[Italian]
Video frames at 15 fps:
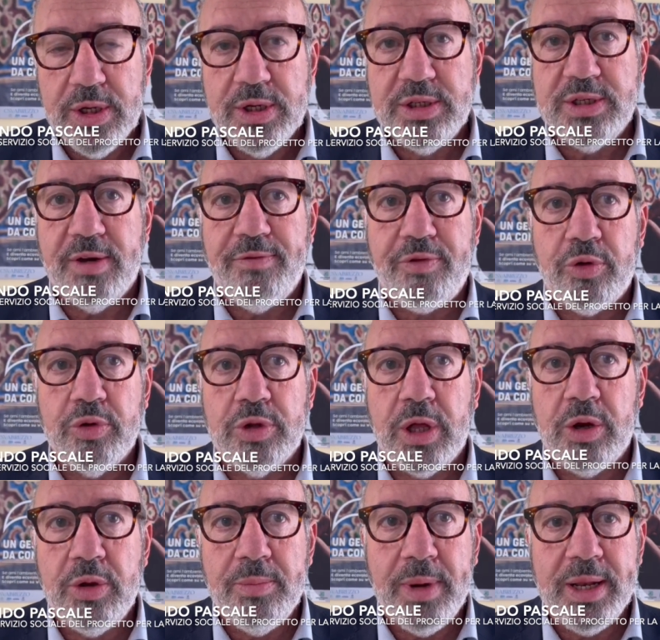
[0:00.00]
si
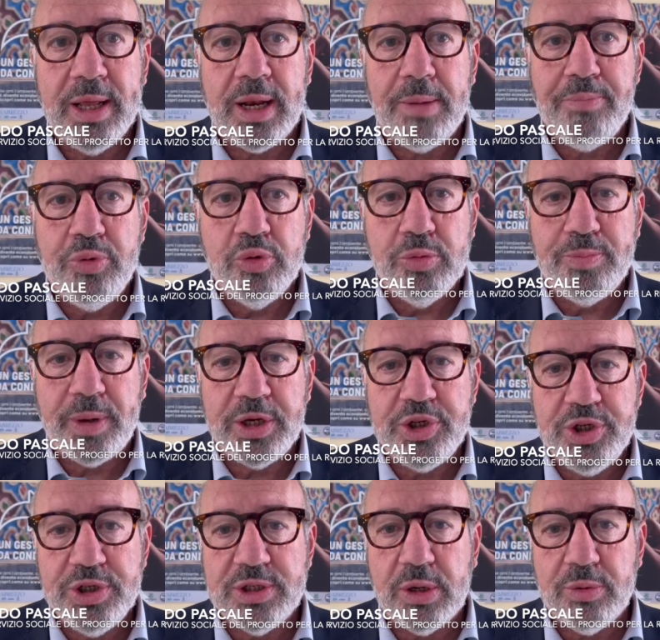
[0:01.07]
affrontano in maniera più
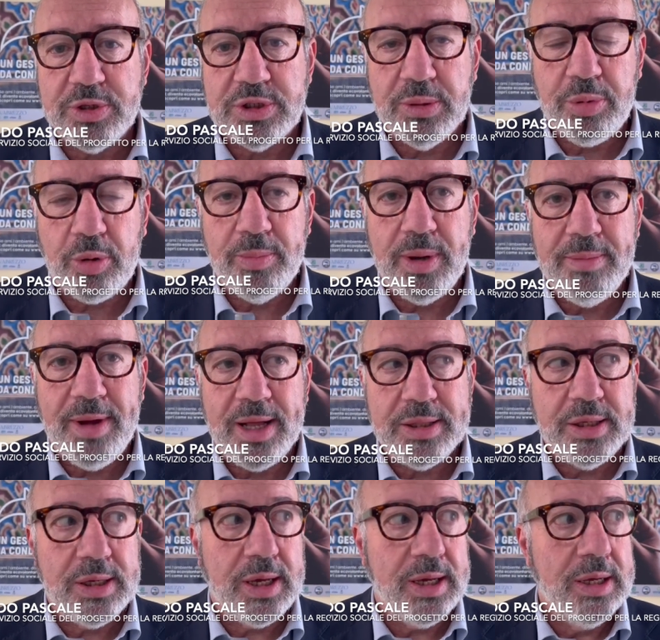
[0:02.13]
precisa queste
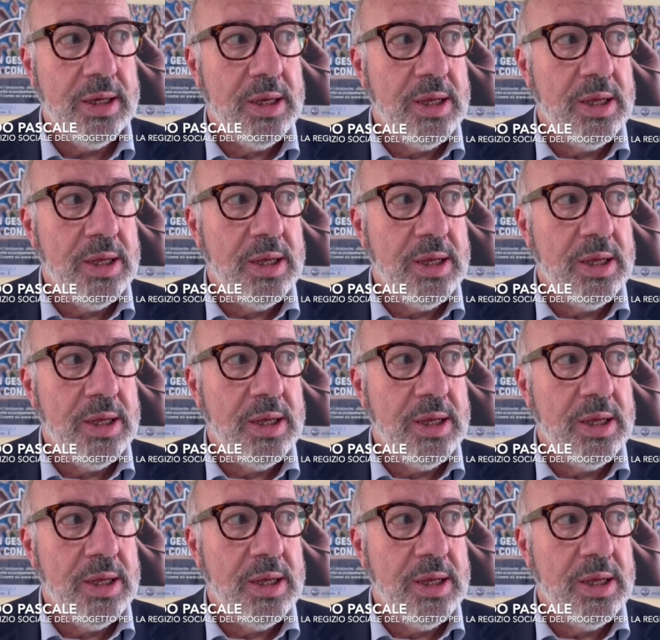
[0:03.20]
problematiche,